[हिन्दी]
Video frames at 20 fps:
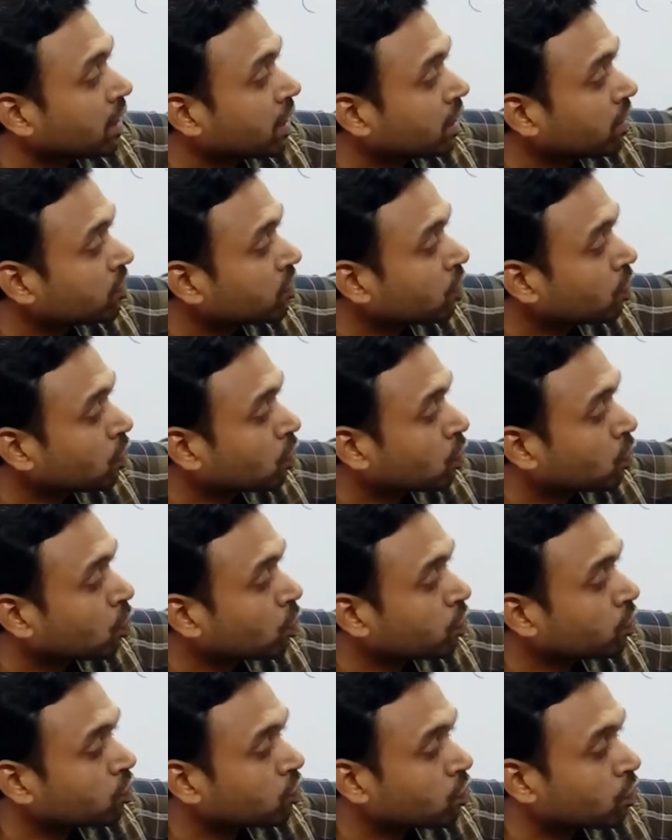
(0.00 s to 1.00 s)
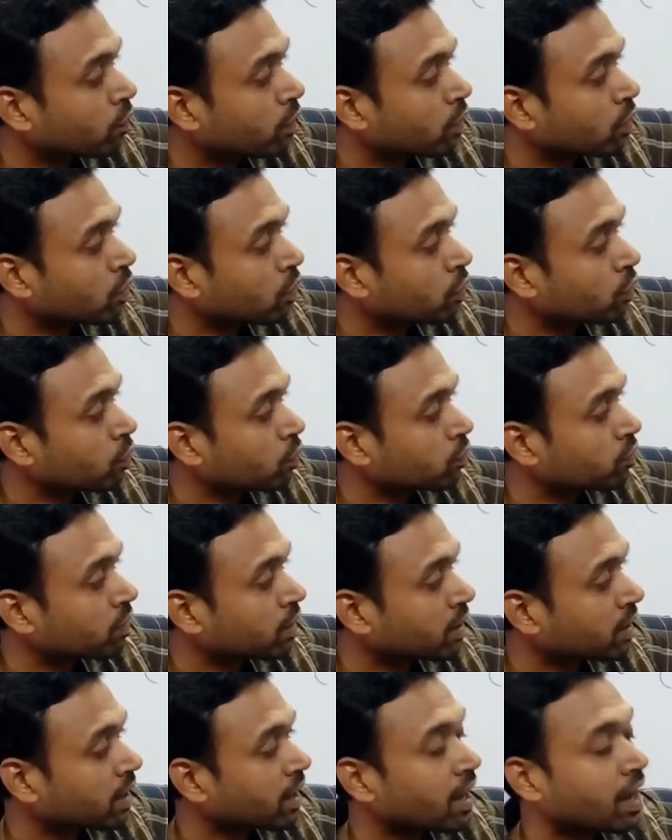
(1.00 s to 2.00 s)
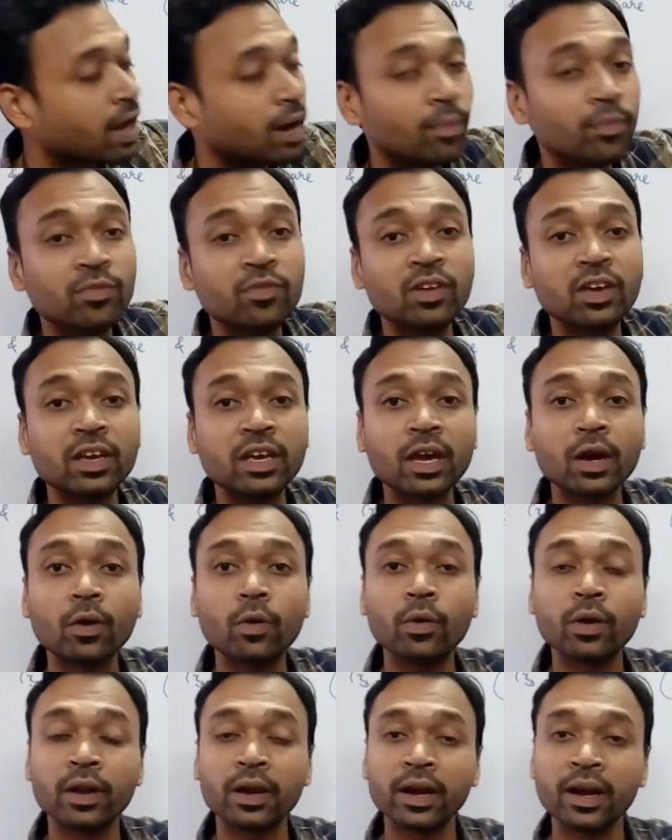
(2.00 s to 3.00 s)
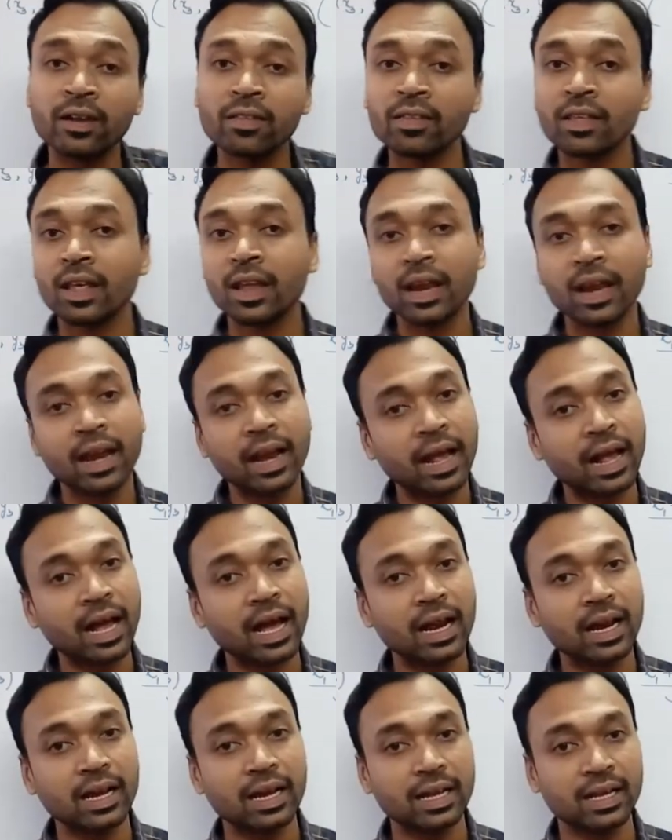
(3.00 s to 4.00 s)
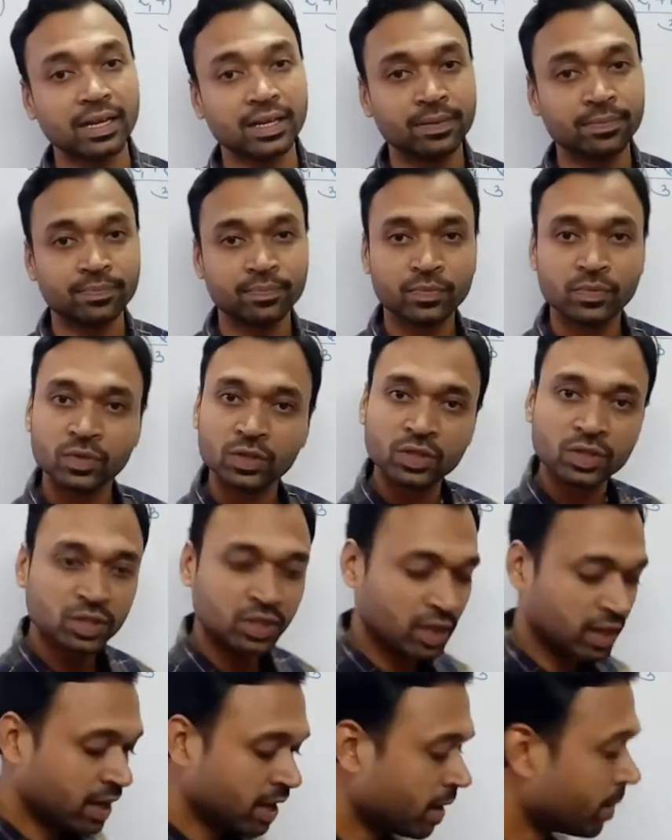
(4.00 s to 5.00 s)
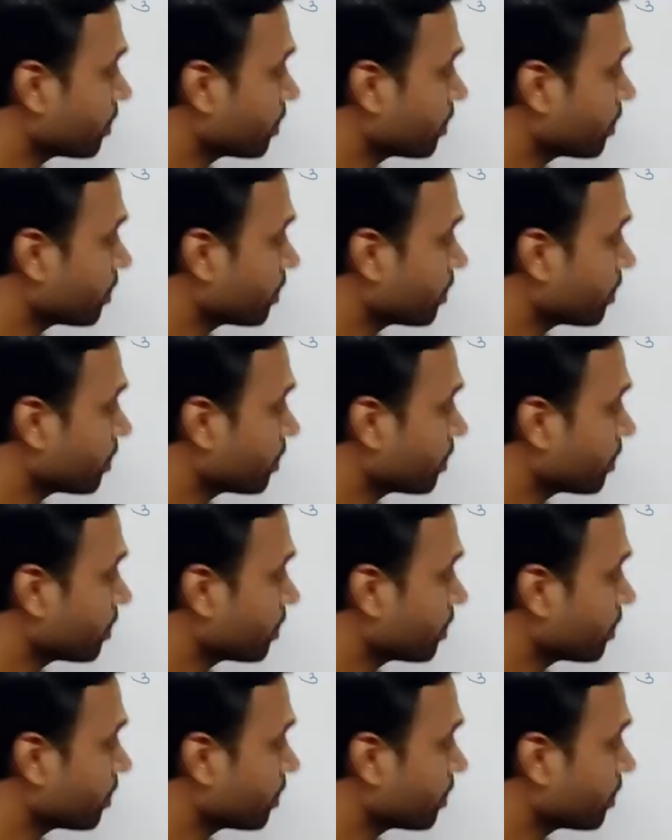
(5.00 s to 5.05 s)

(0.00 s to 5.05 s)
रेशियो टू इज टू वन को यूज करके हम जी के कोऑर्डिनेट निकाल लेंगे ठीक